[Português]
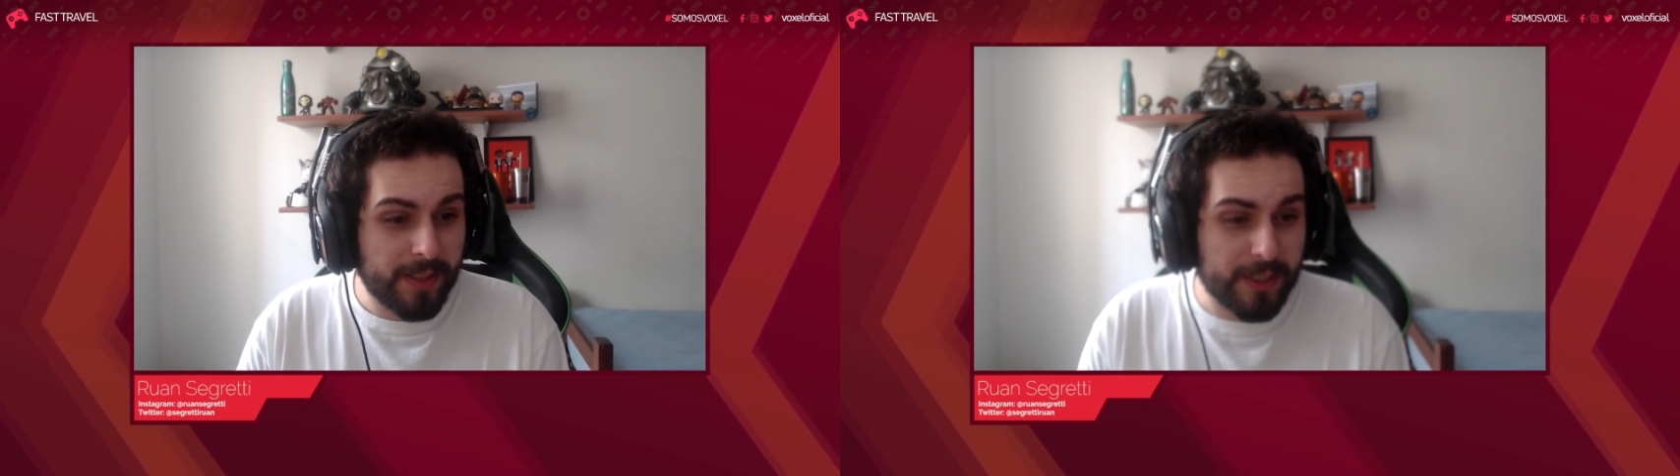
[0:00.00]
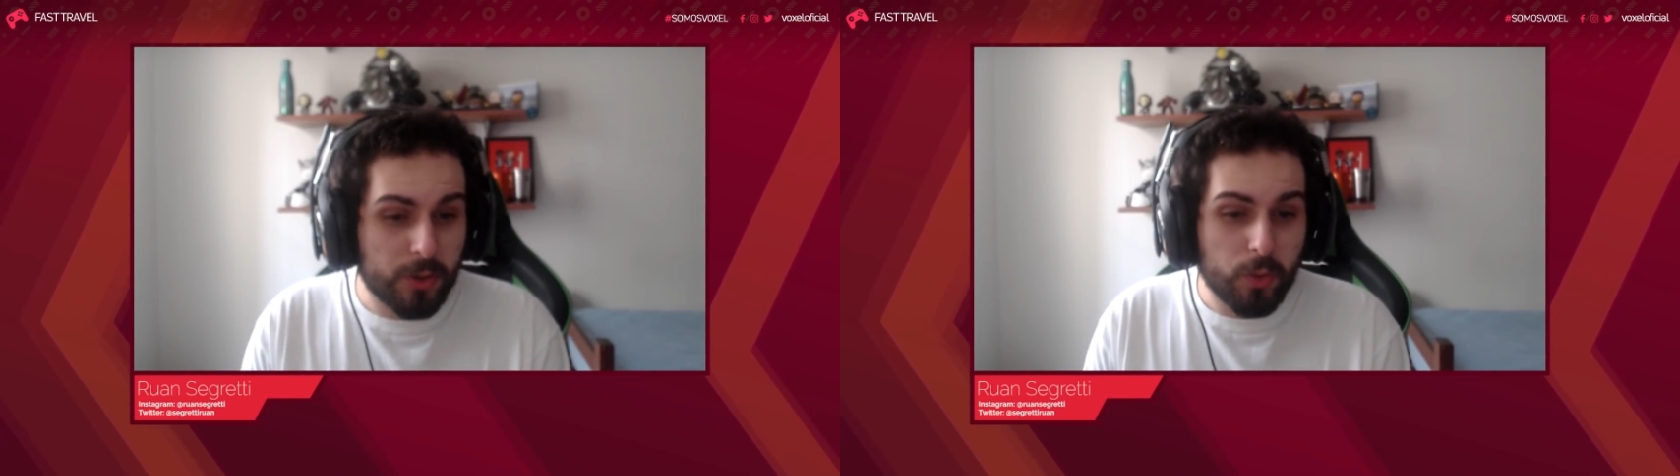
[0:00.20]

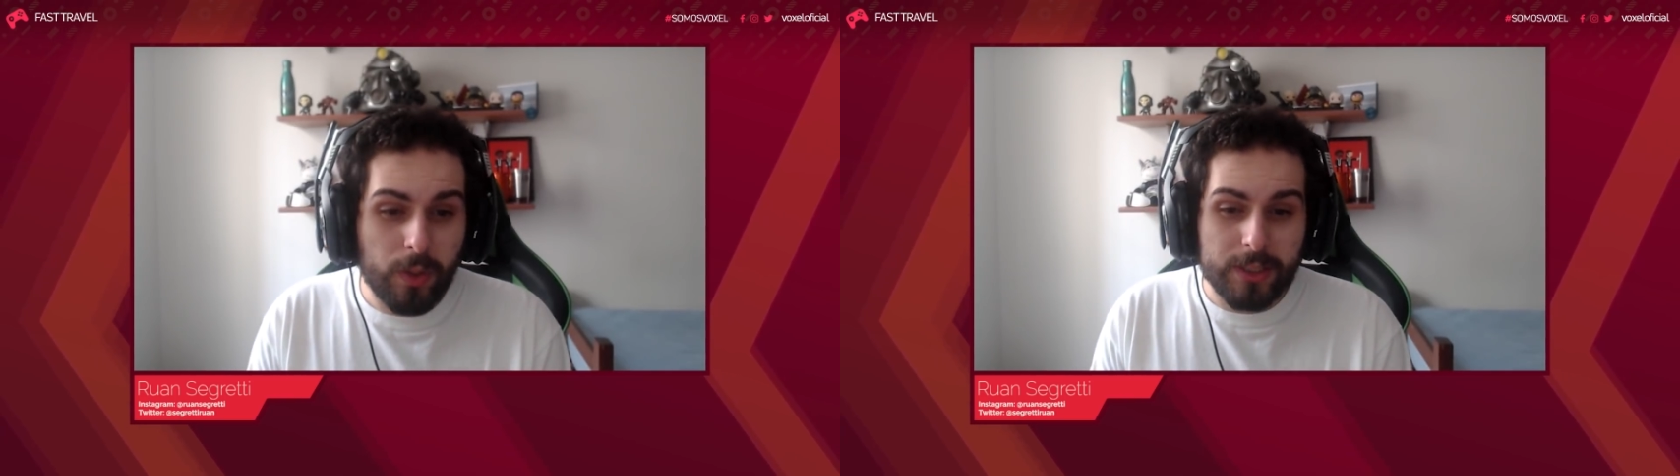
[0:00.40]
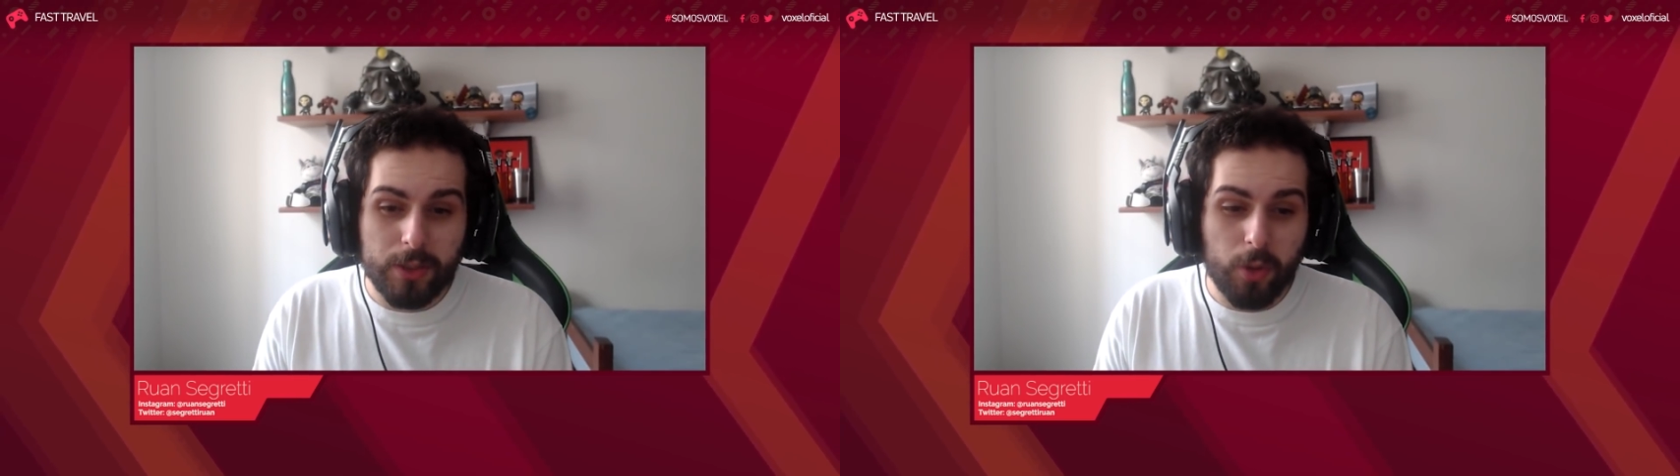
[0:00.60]
nas
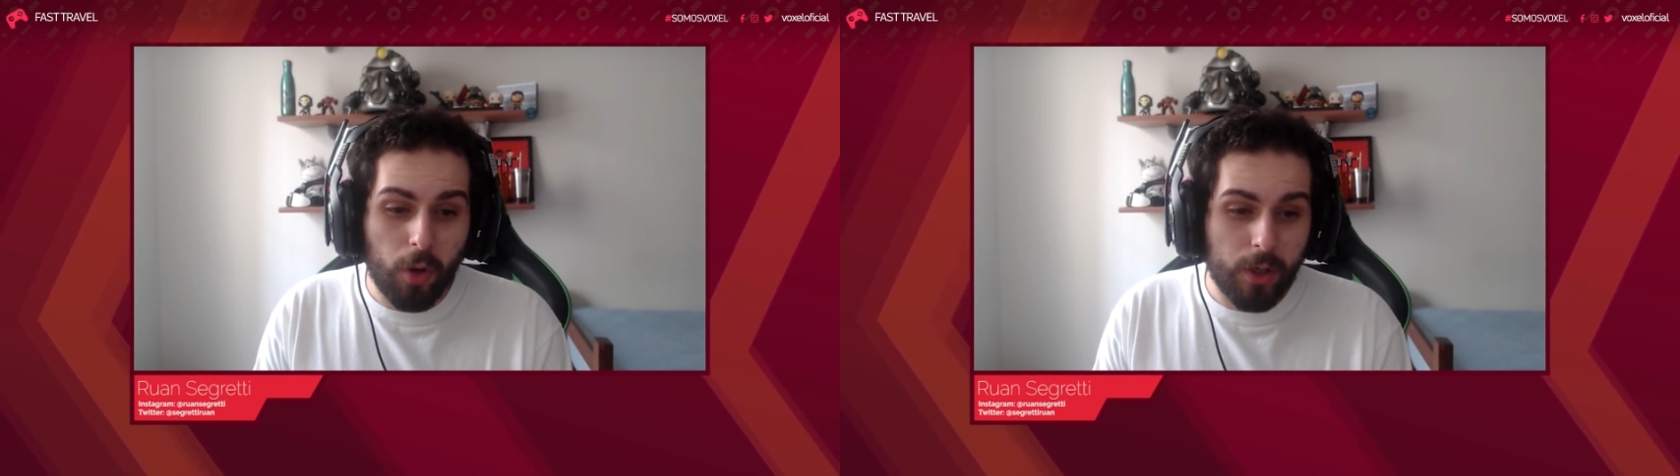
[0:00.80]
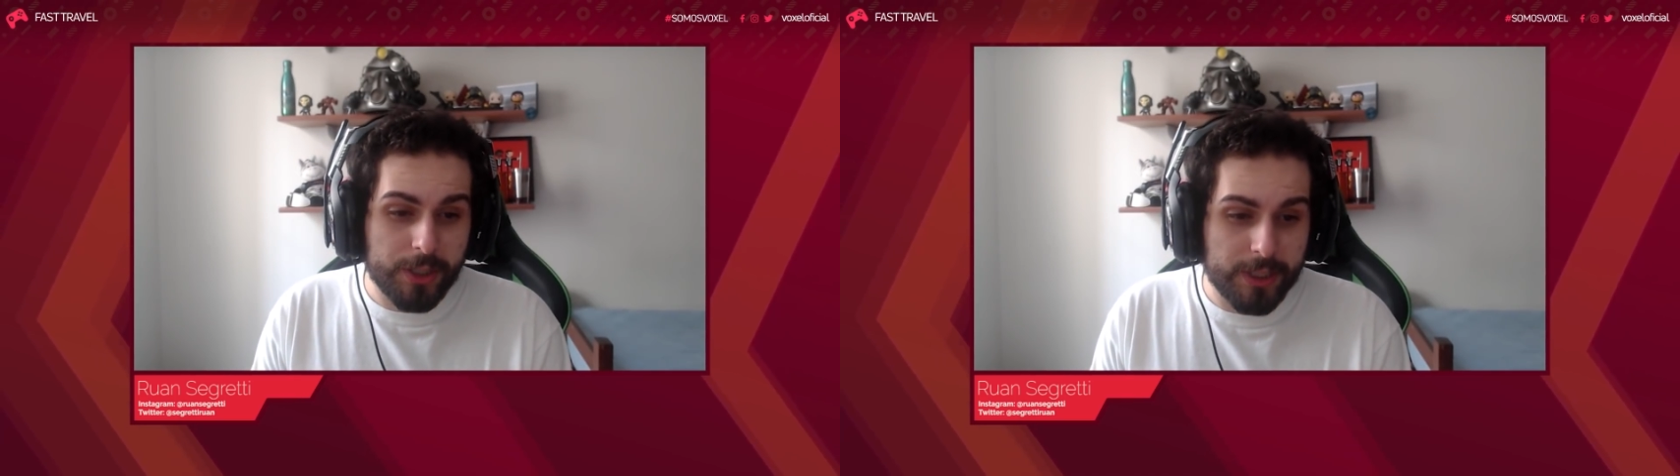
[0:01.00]
duas
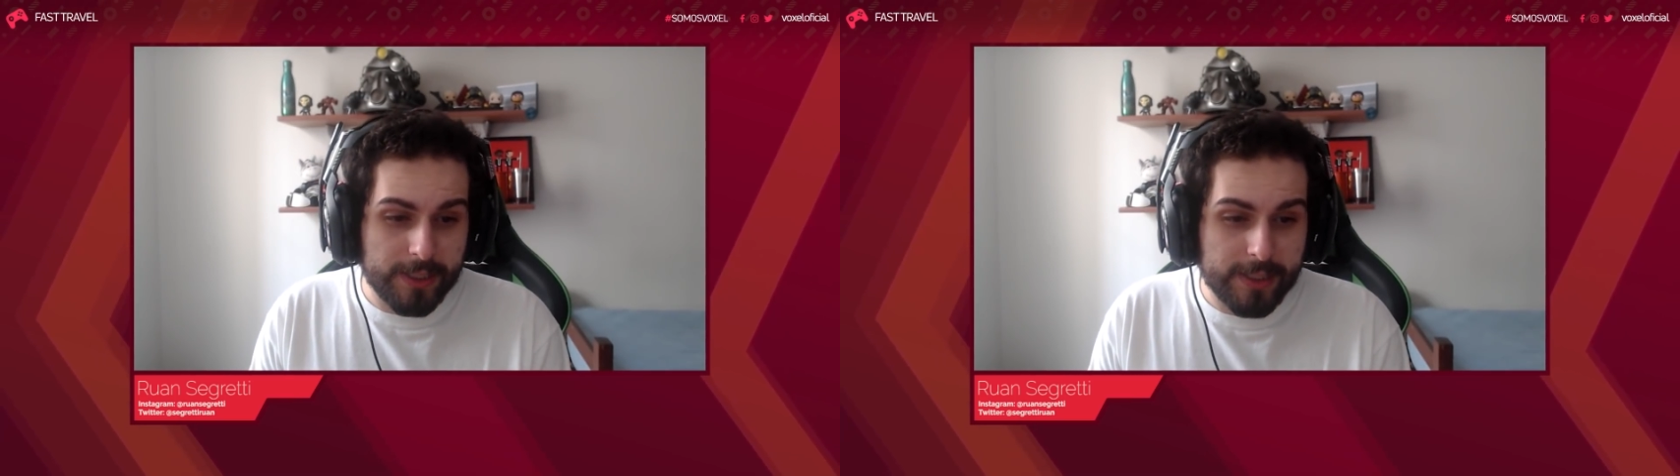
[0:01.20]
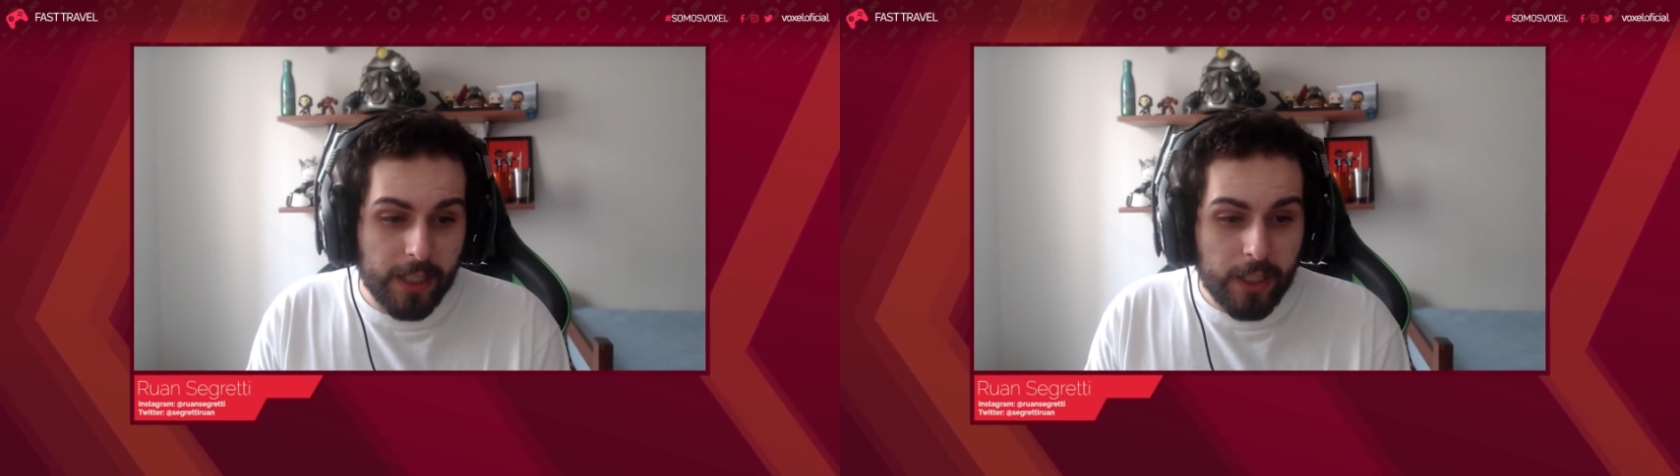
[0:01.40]

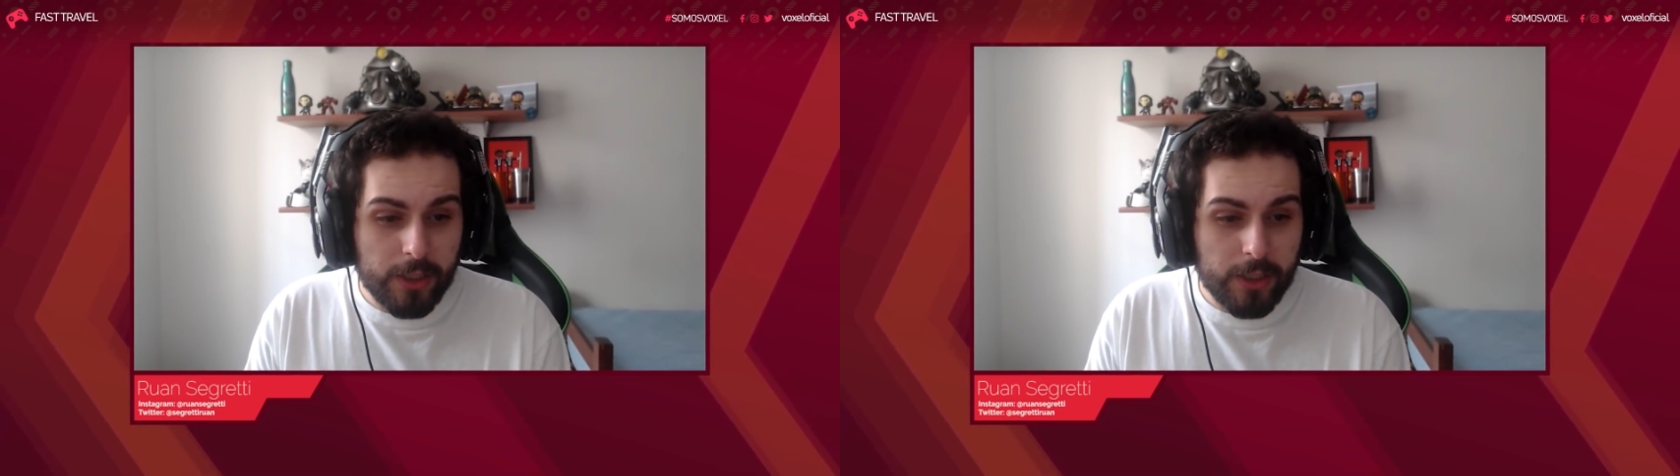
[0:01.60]
lojas,